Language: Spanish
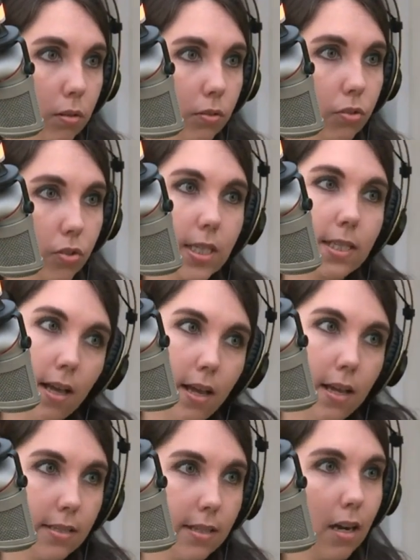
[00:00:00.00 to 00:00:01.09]
Entonces,
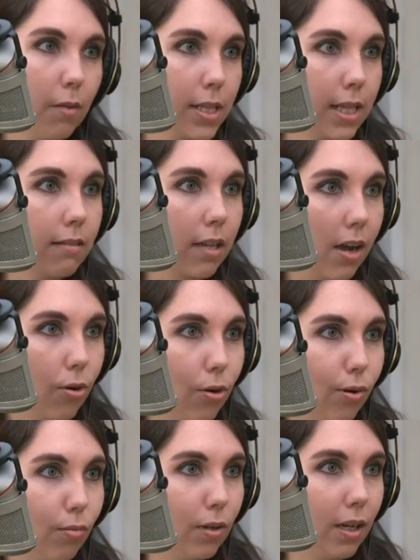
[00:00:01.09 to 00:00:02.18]
sí realmente
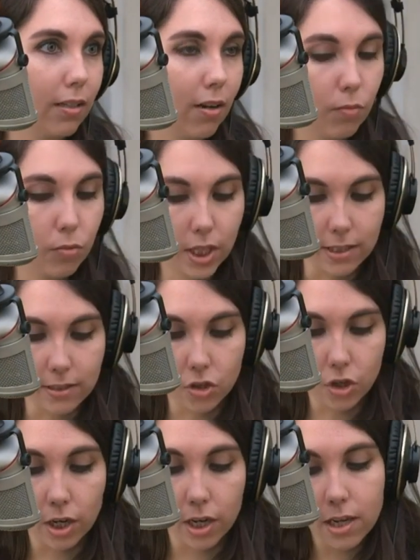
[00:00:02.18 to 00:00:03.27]
atrajo, atrajo mucha
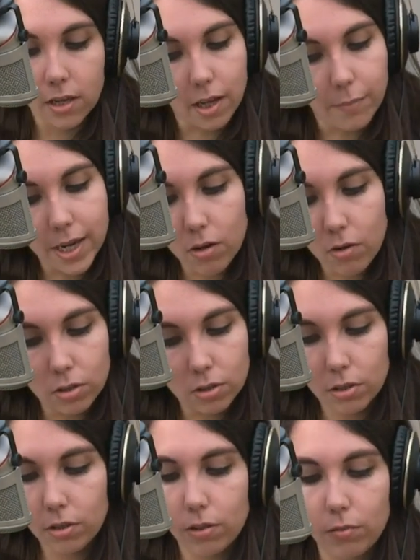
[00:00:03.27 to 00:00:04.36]
atención. Y también
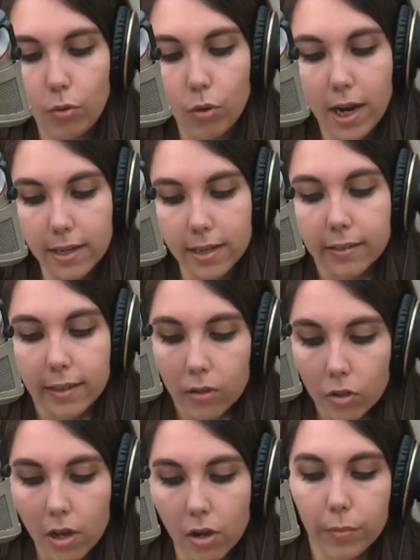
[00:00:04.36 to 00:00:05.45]
otro mural que tengo
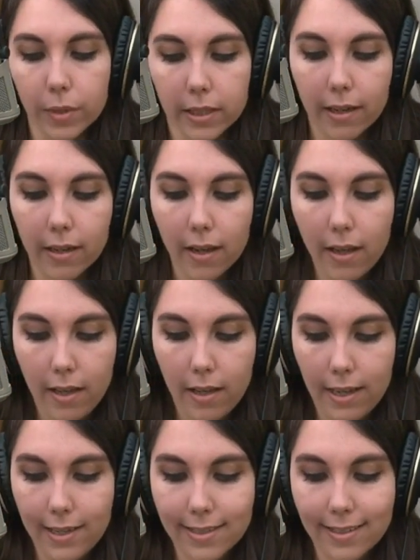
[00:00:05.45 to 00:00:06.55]
que comentar
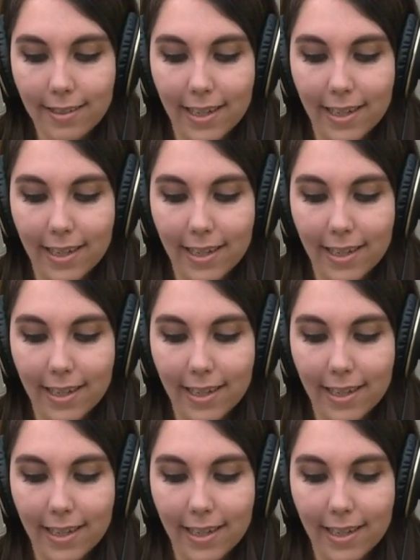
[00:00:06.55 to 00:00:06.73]
es el del